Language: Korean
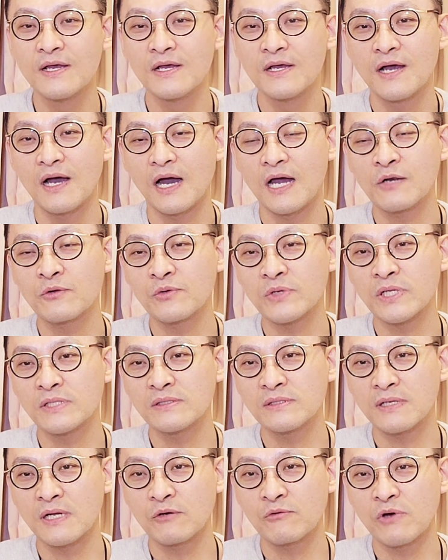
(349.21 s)

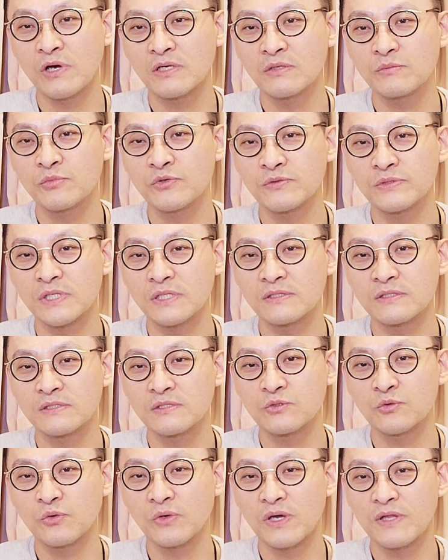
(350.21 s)
알고랜드라고 하는 프로젝트를
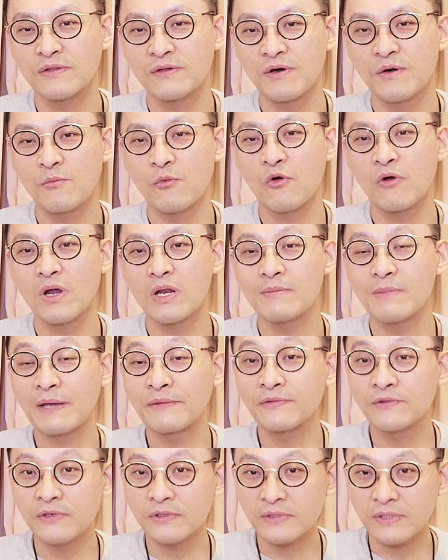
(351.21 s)
통해서 뭔가를
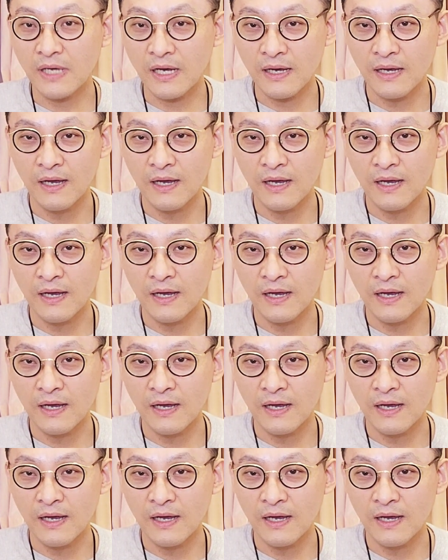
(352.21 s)
만들었다.